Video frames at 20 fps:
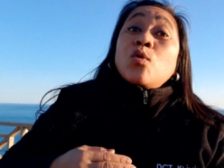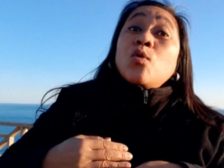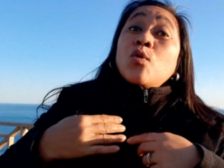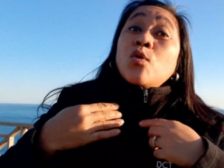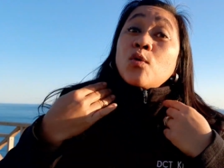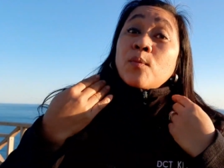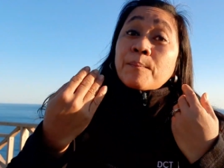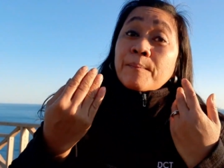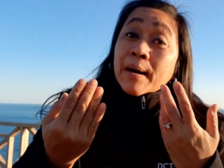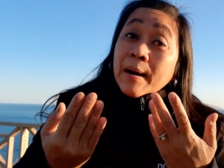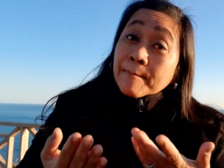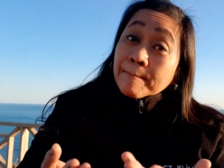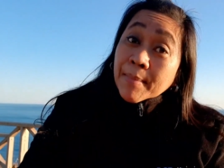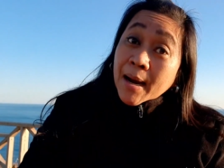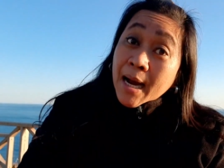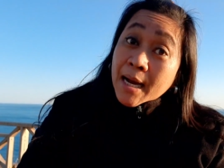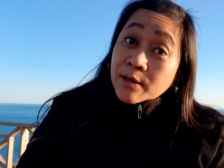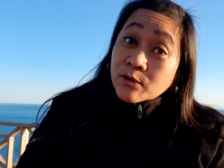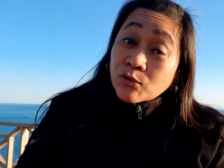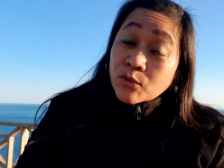kung
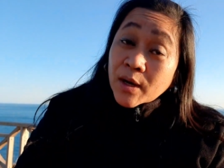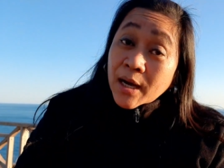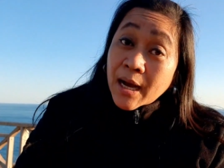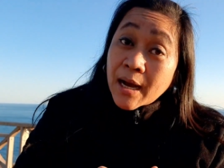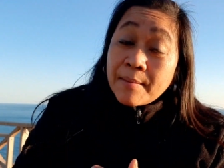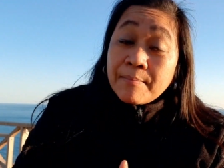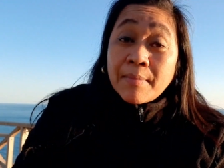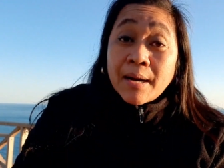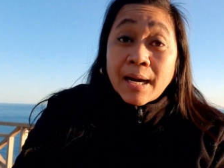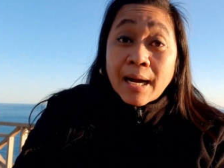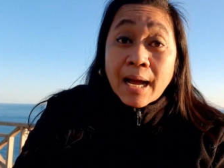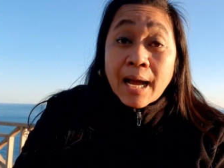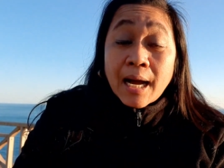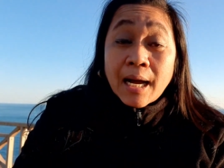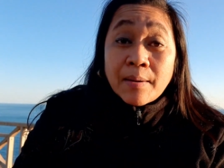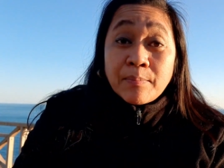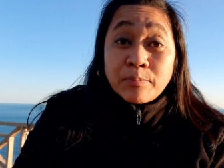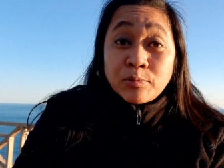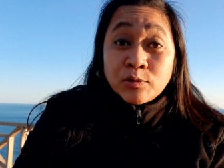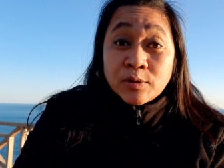paano ka
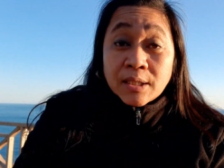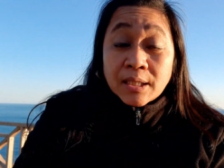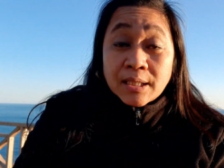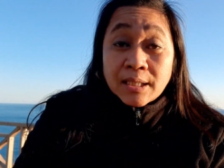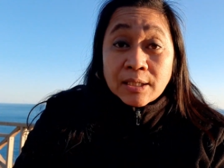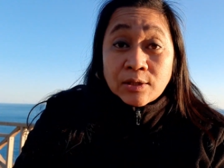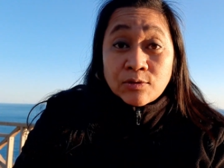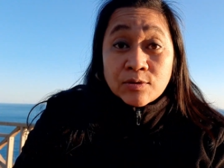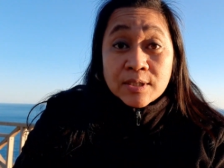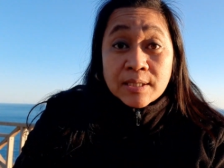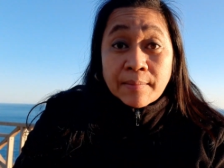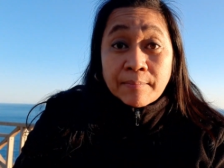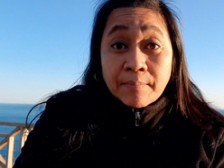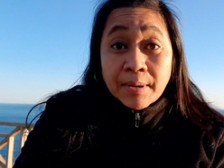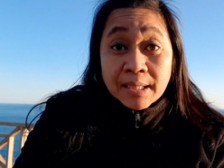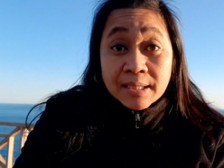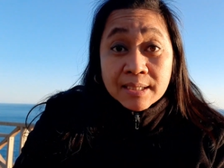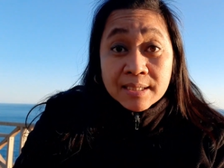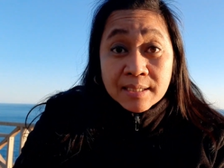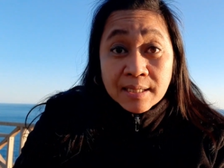makakapunta dito sa
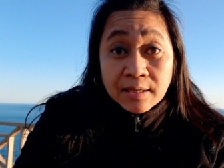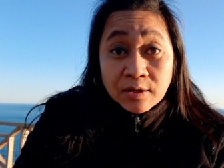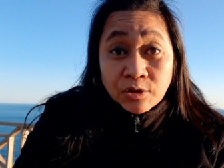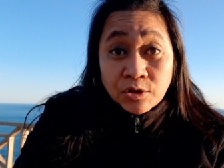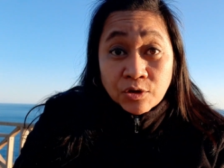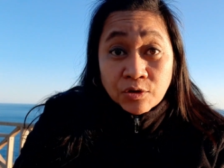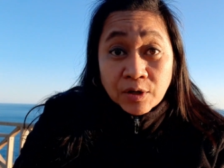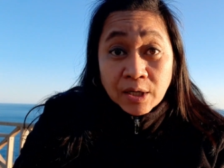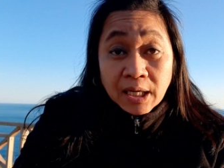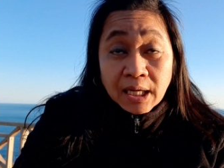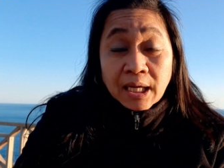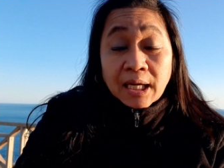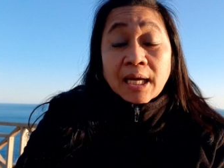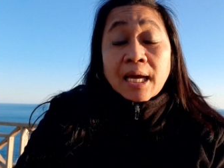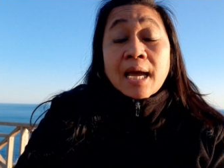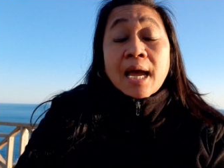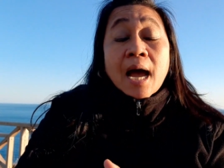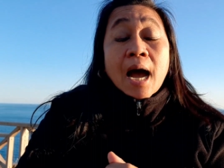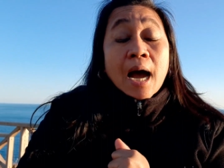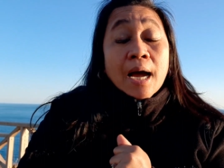bansang Turkey.
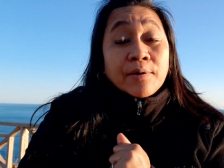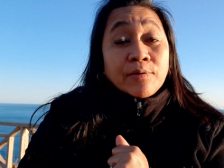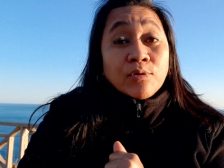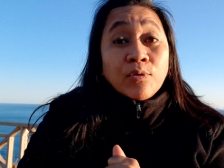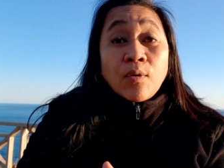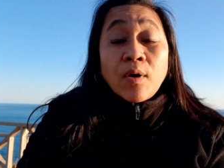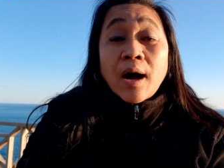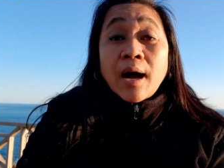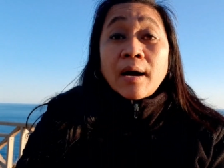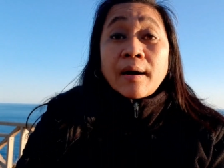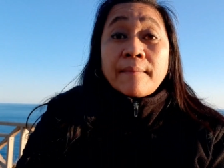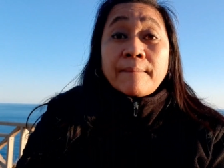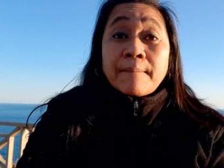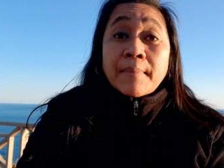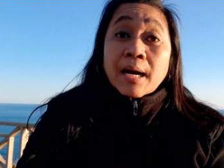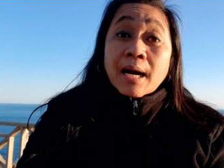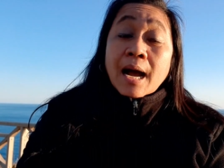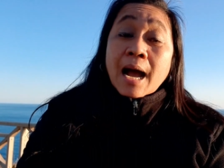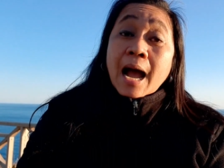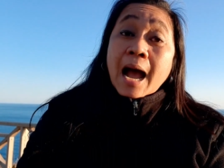Ano ang
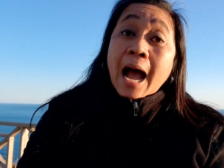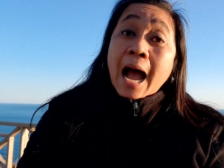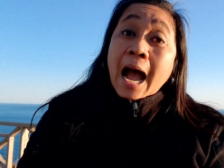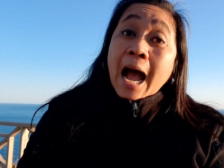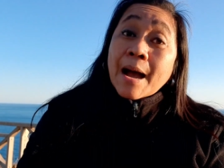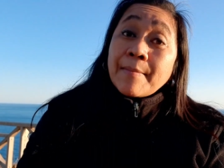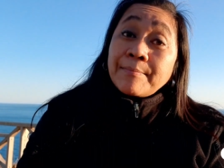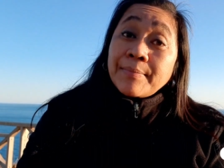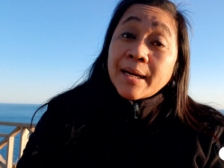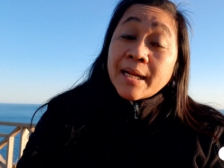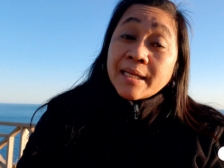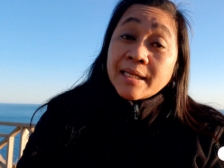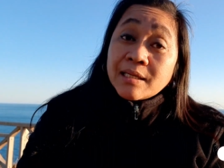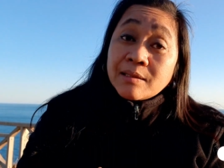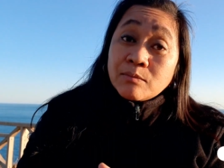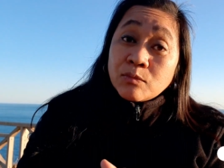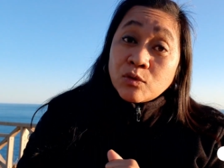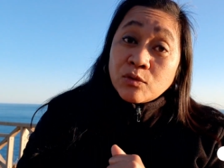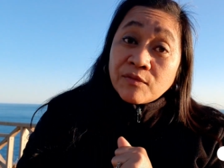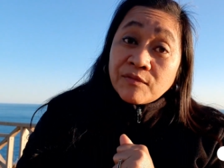mga
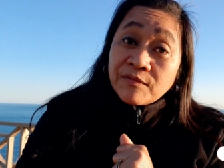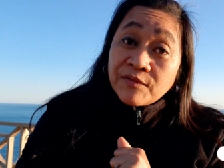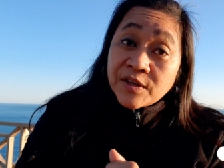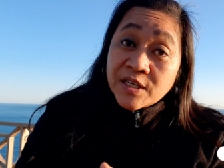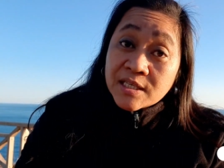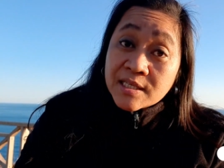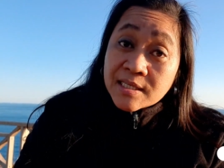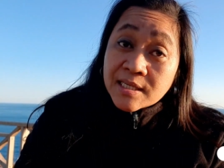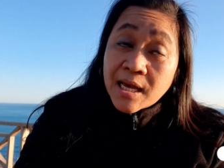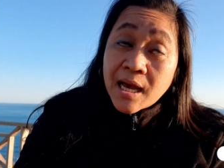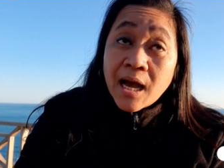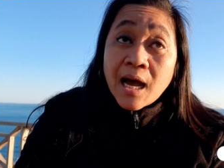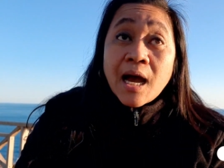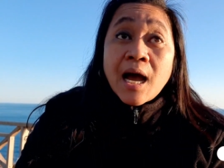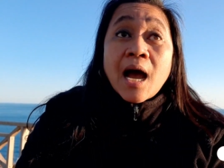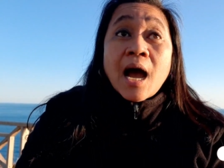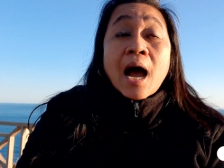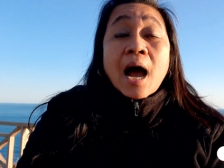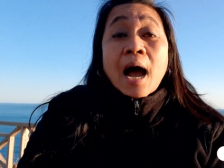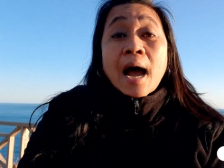a-applyan mong visa?
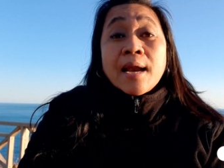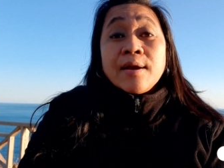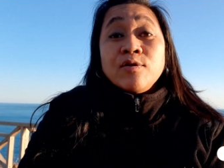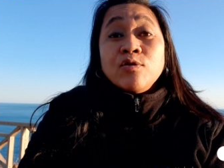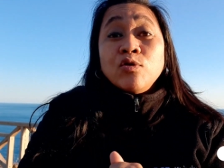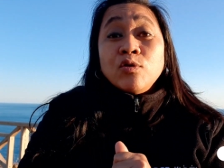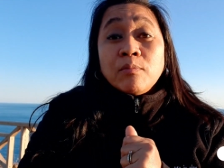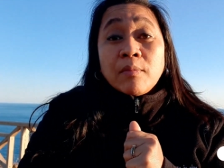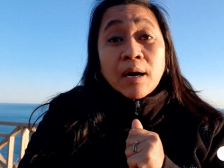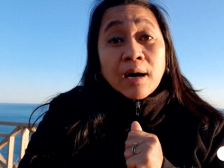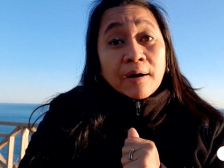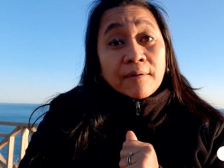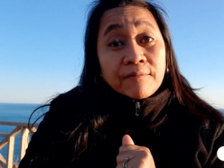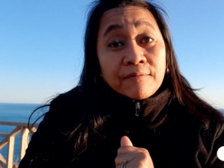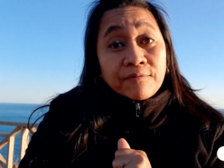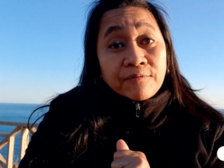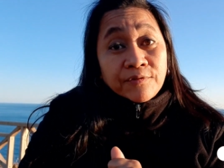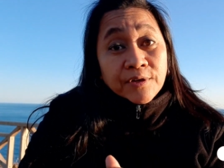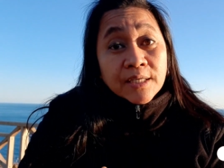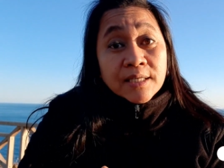Anong mga
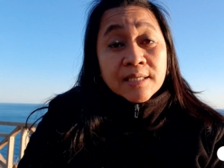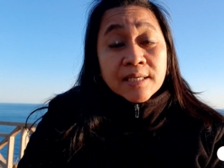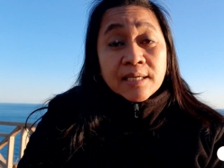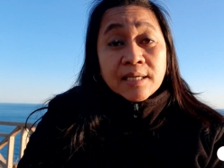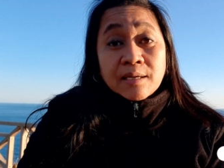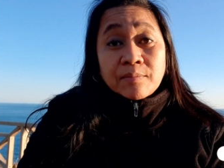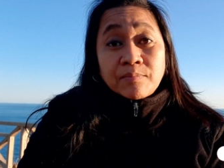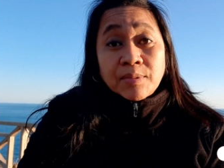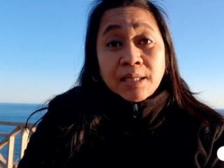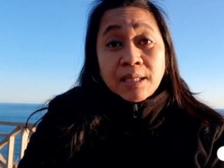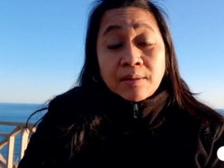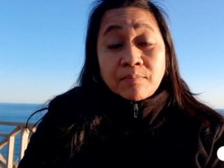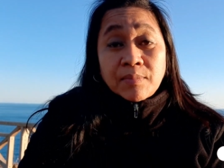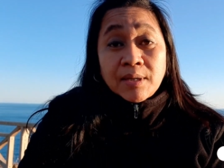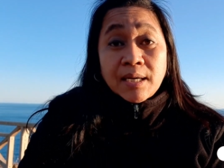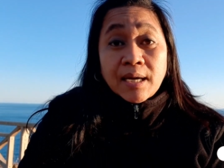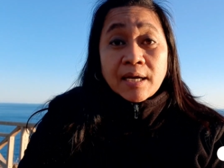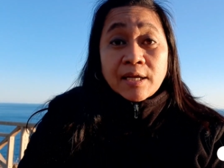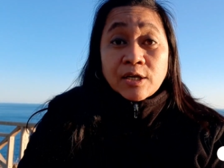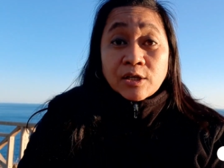visa na
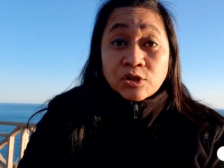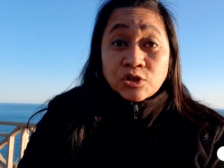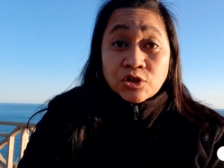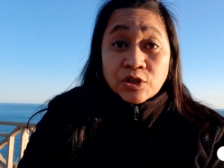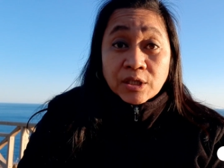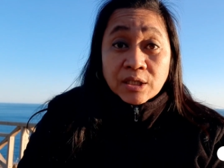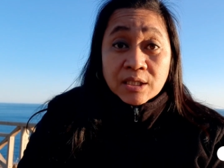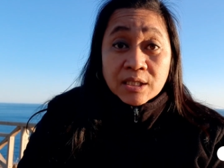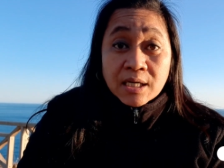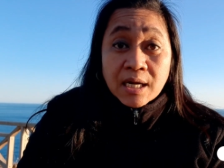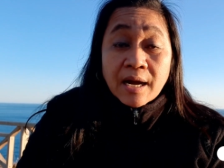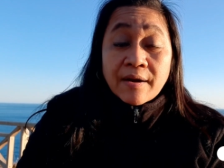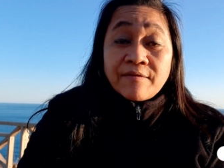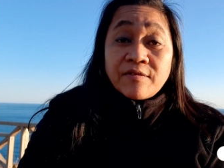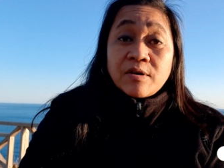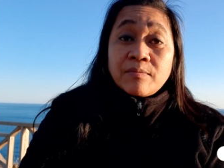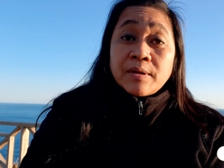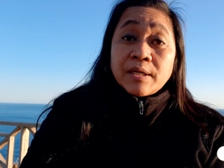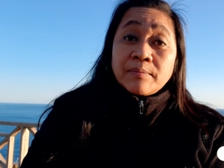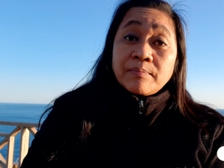binibigay ng Turkish
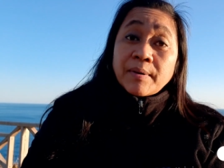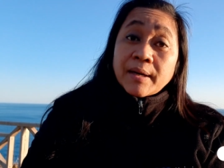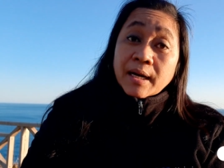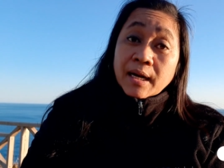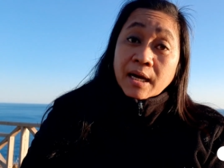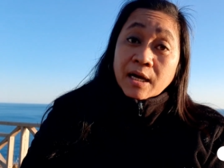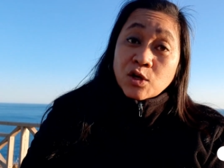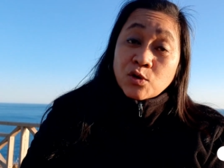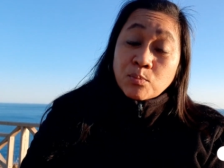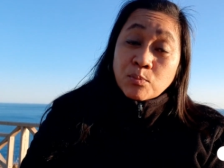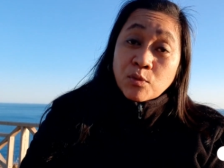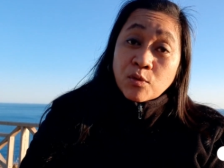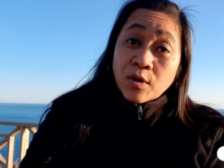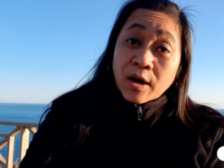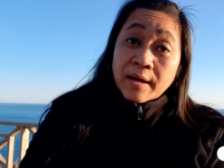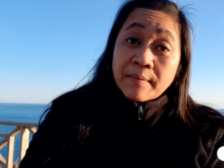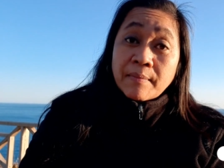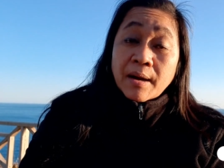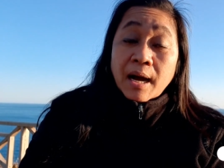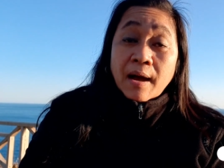government para kayo po
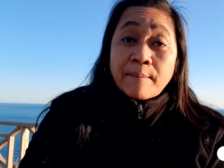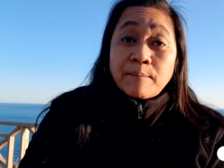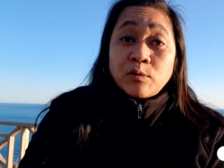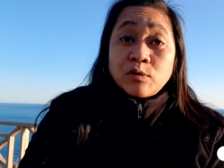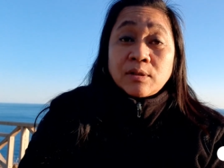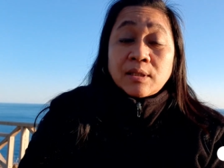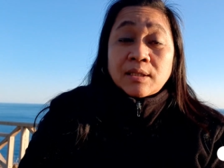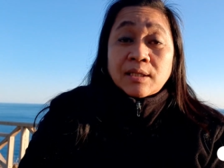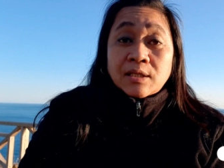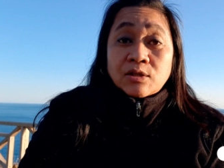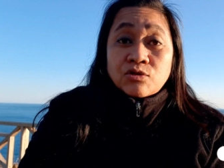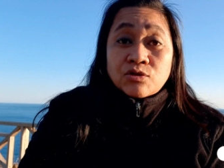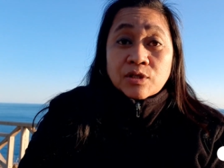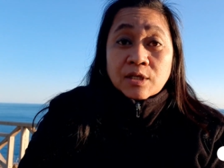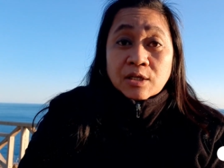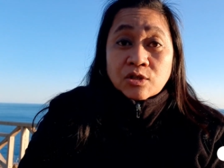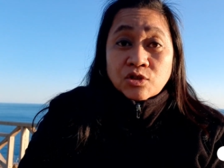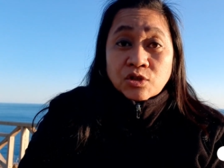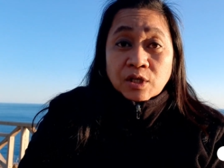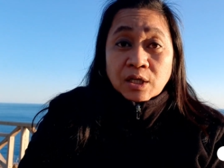ay makapunta dito
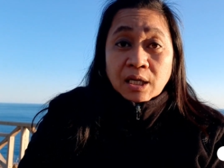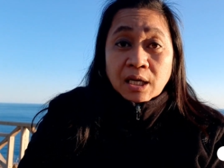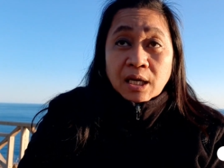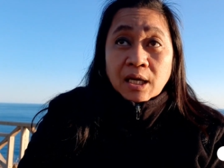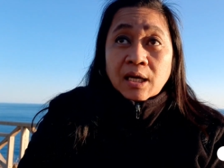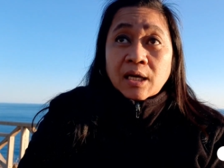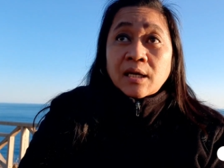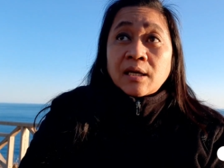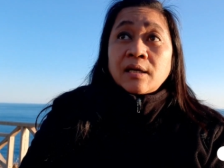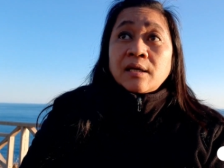sa Turkey?